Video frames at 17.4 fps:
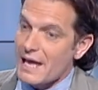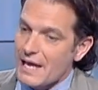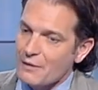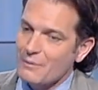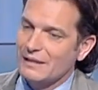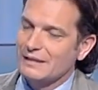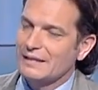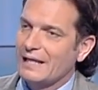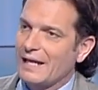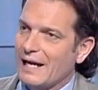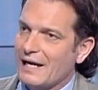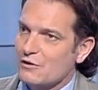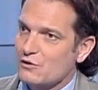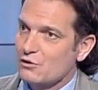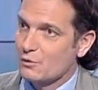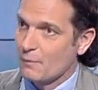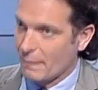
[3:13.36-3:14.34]
e guarda
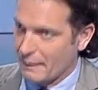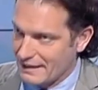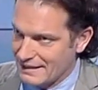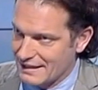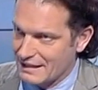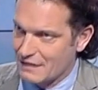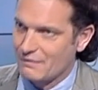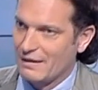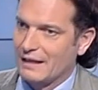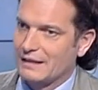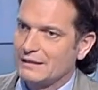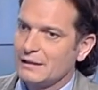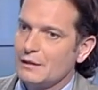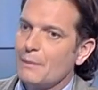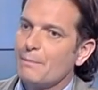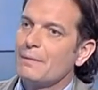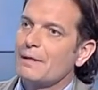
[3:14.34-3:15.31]
caso i
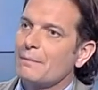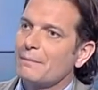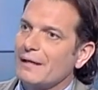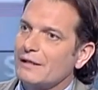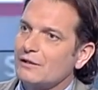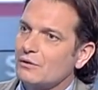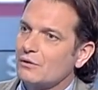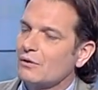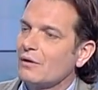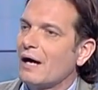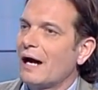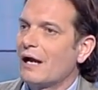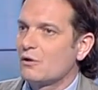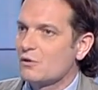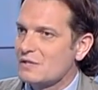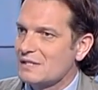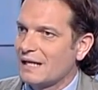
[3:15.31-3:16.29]
derivati permettono
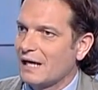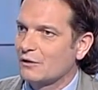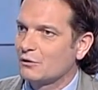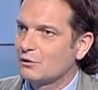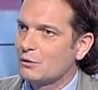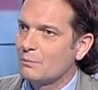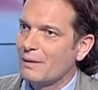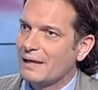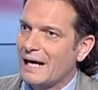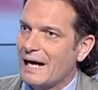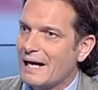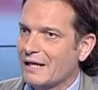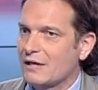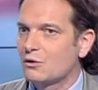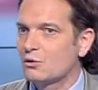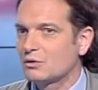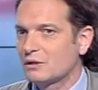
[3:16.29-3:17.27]
allo Stato di
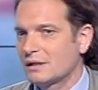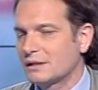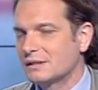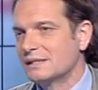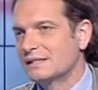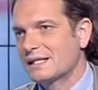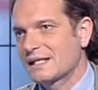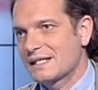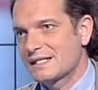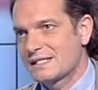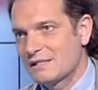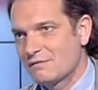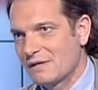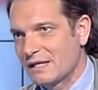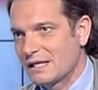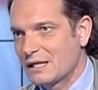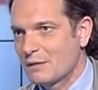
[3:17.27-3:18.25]
pagare non gli
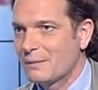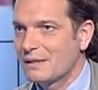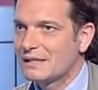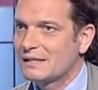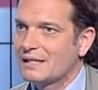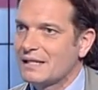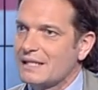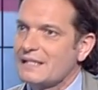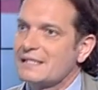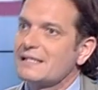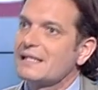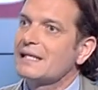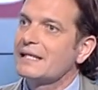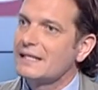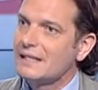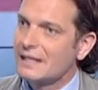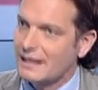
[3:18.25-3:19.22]
interessi veri ma gli
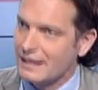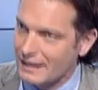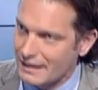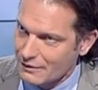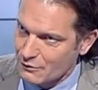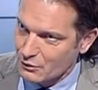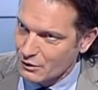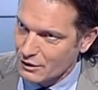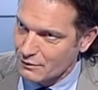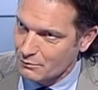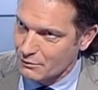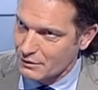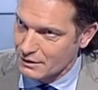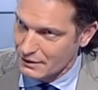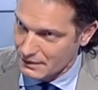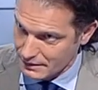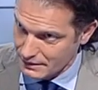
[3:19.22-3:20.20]
interessi in, Euri,
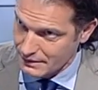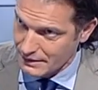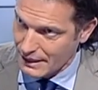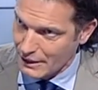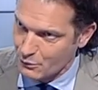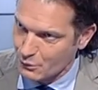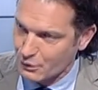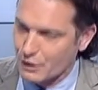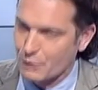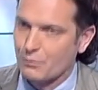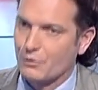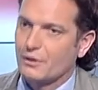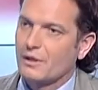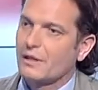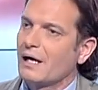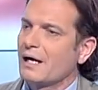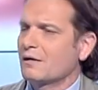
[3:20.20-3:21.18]
in
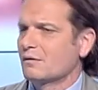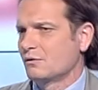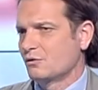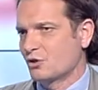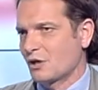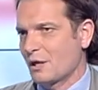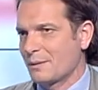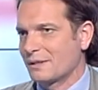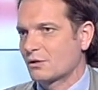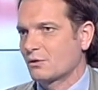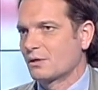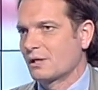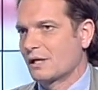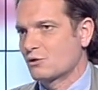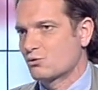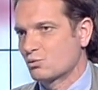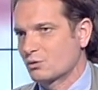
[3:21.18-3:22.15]
Euribor, logicamente
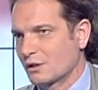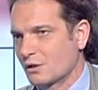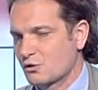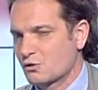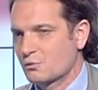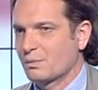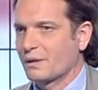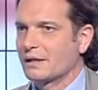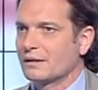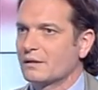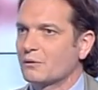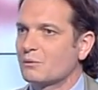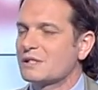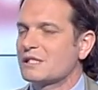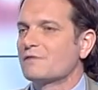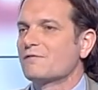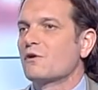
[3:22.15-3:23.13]
con l'aggiunta dello spread.
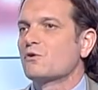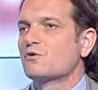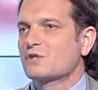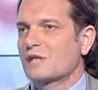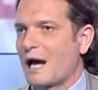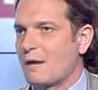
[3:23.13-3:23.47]
Quindi si fa uno